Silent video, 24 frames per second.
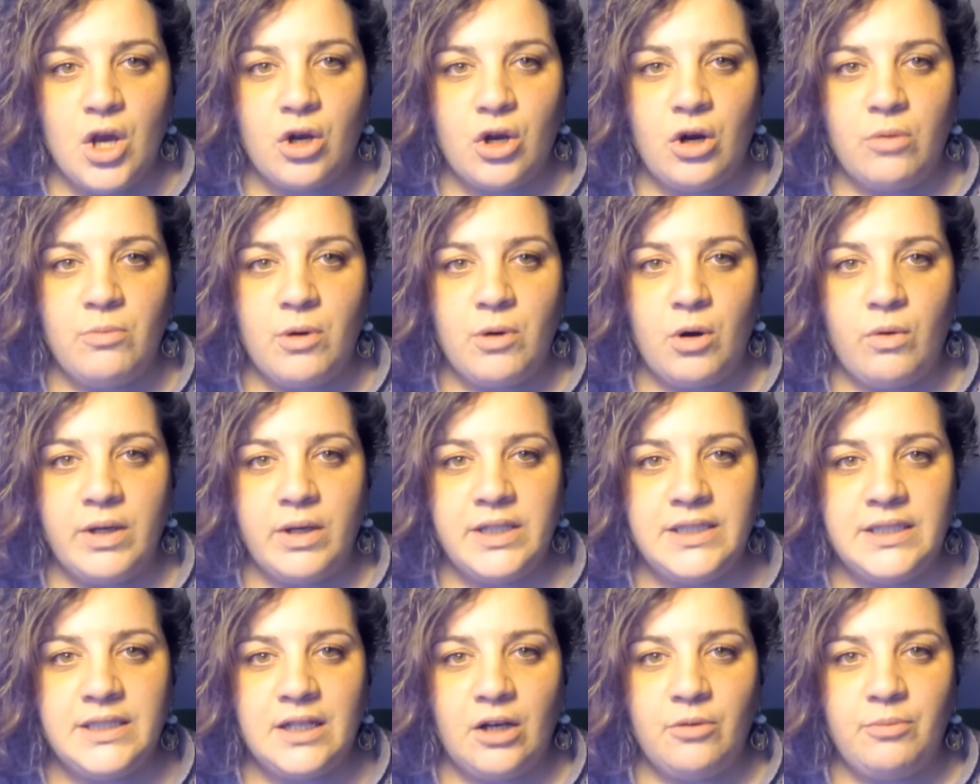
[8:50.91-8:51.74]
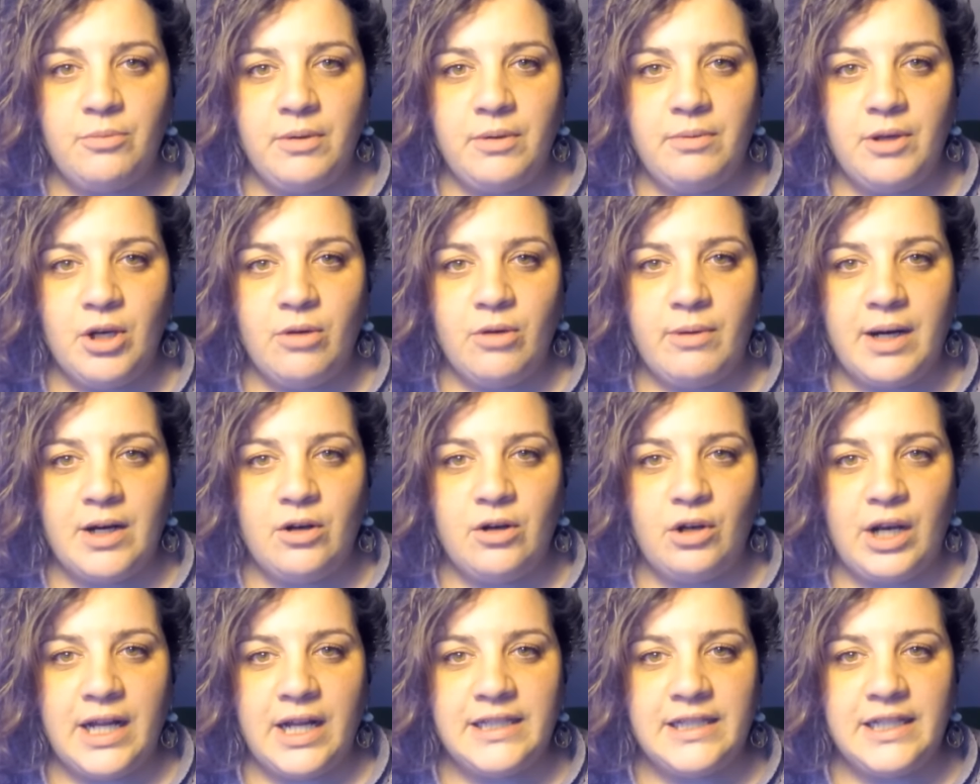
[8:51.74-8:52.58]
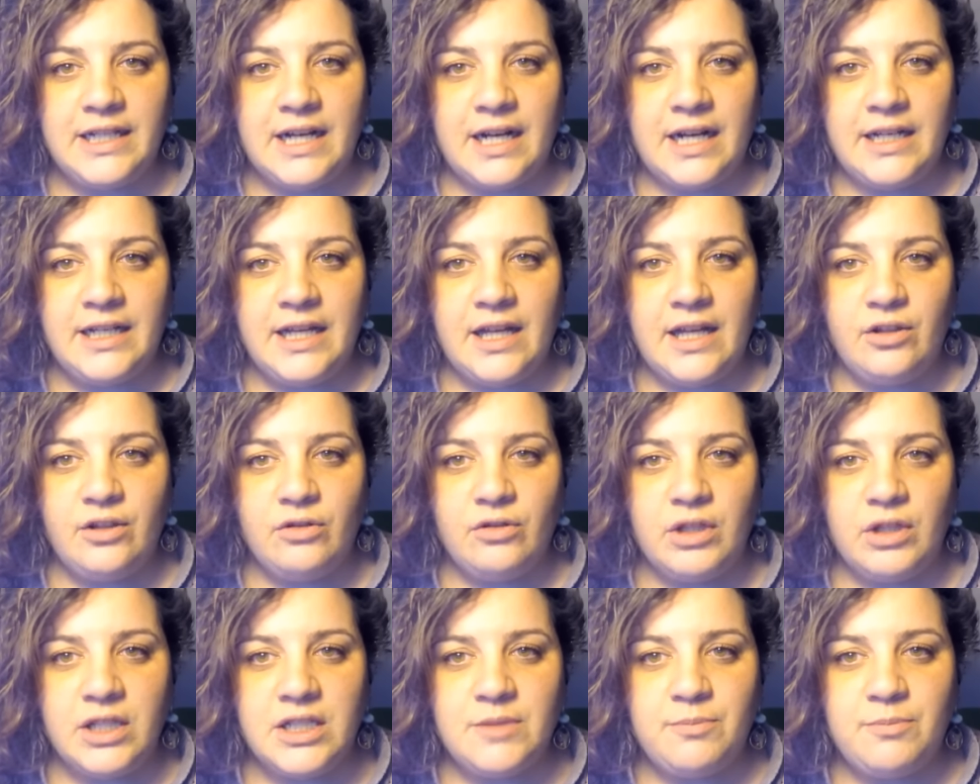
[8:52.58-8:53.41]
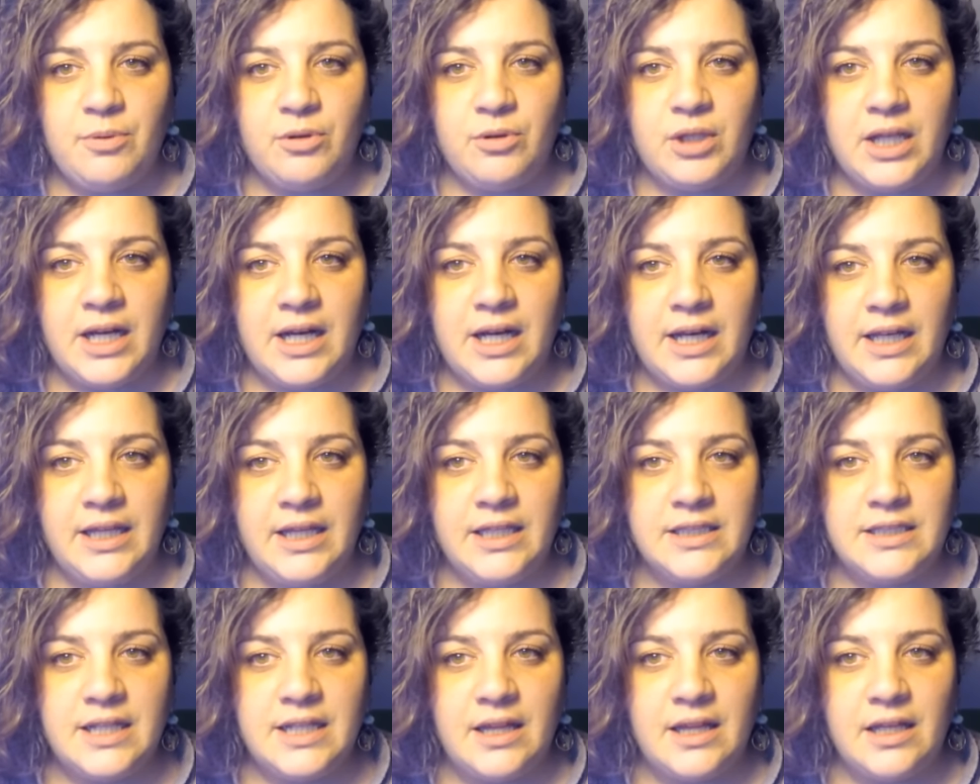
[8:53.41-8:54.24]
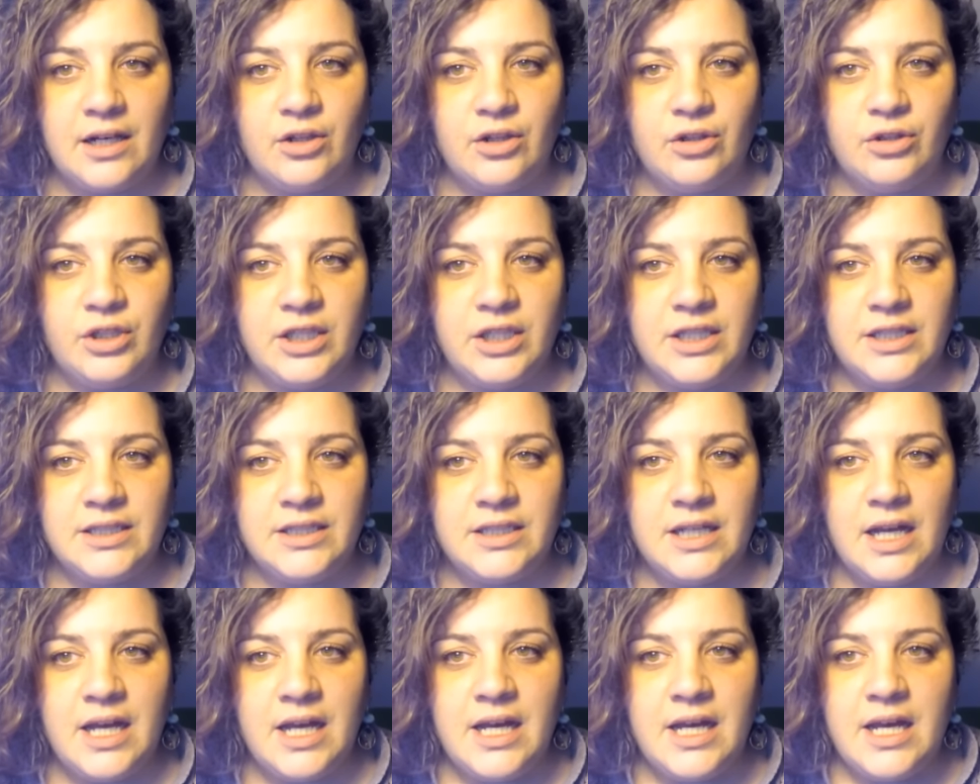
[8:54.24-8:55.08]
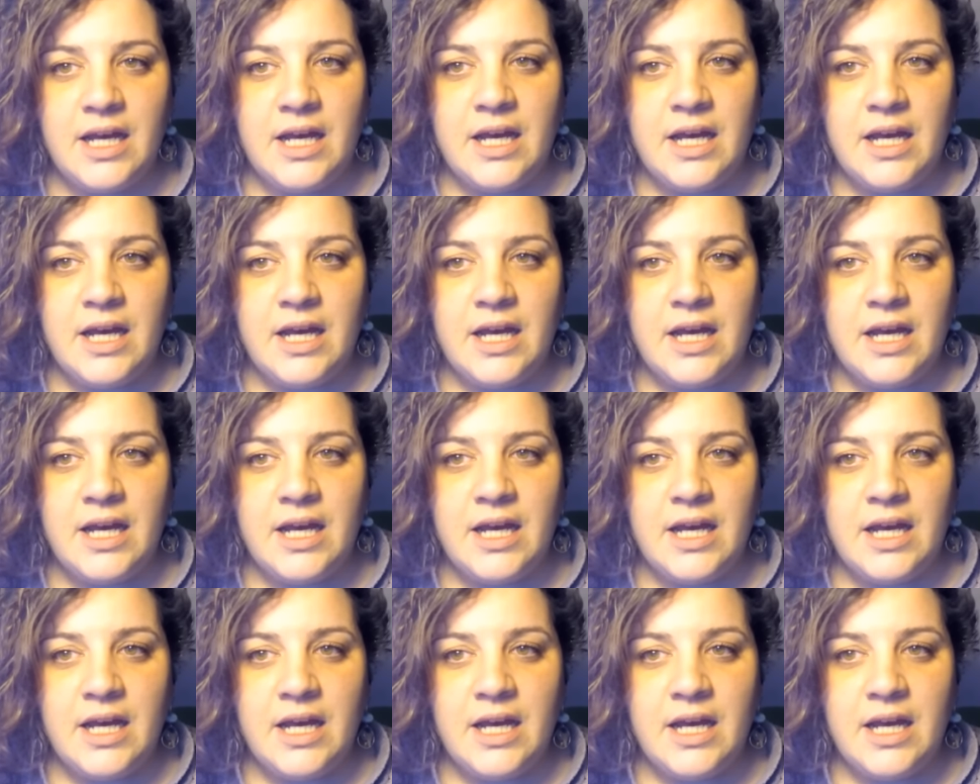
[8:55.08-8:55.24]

Como Weishaupt vivió bajo la tiranía de un déspota y de sacerdotes,